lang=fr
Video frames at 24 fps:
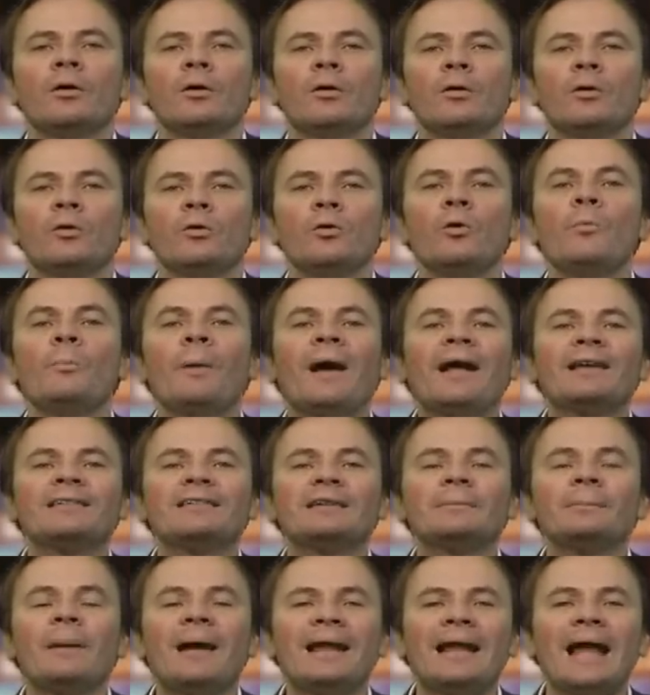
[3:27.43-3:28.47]
euh, le
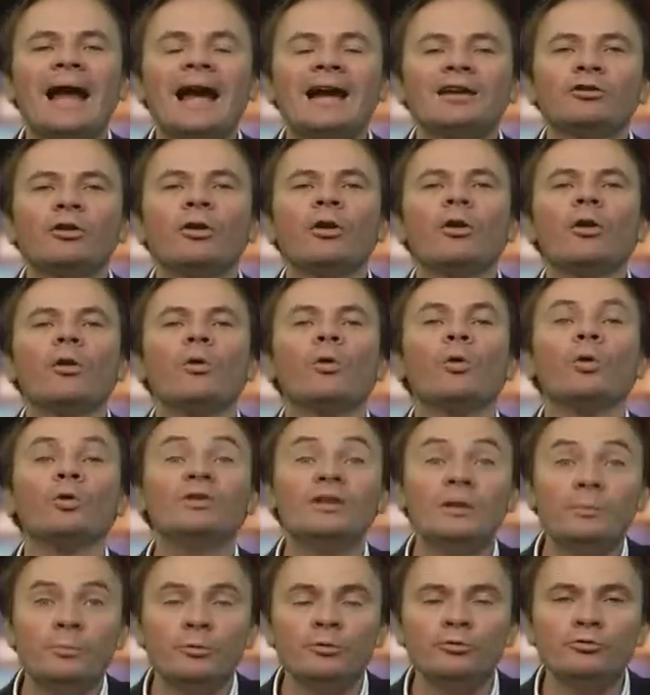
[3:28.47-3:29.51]
principal acteur, au
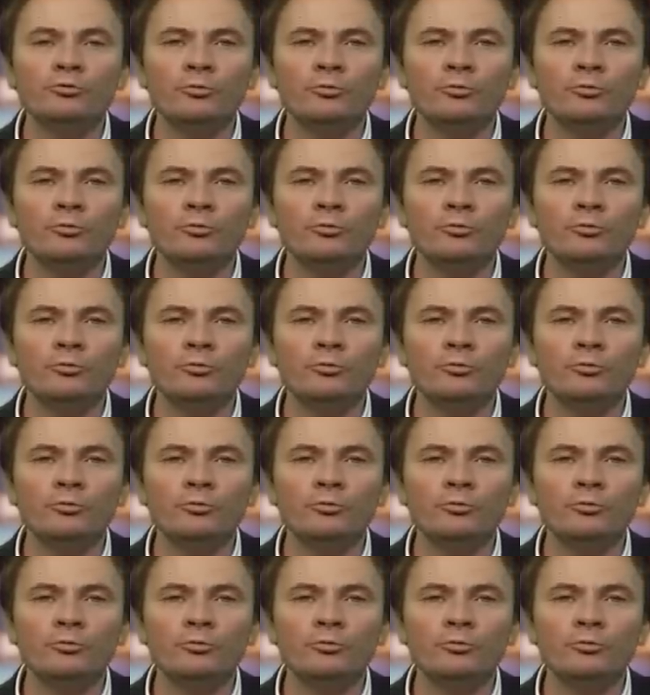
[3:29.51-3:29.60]
début